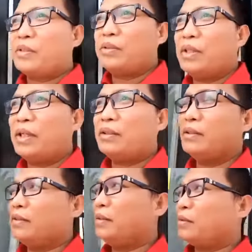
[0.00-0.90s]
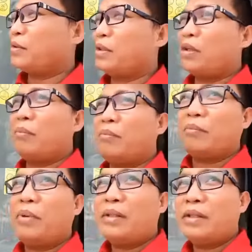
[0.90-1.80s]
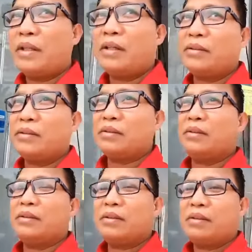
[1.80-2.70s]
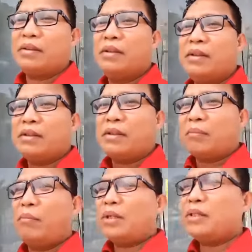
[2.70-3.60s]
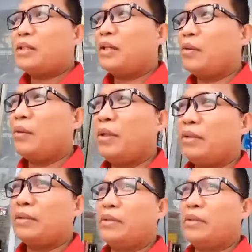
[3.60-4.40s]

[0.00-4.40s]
ko dyan, dito sa bandang, sa bansang Kuwait.